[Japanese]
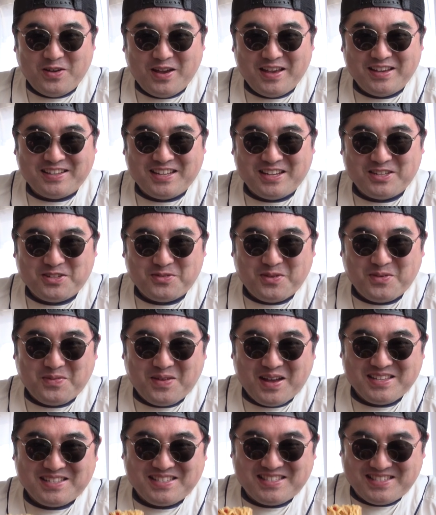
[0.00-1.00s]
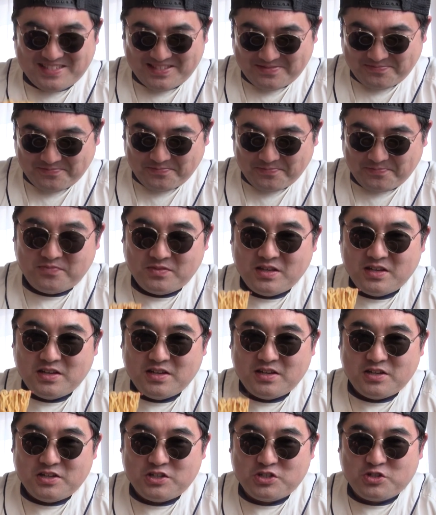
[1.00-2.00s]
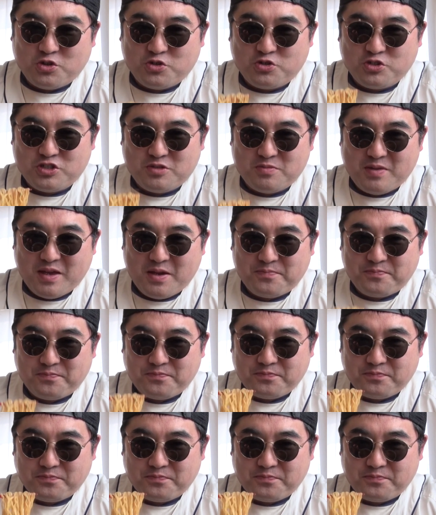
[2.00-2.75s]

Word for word: は、いきたいと思います。一口目。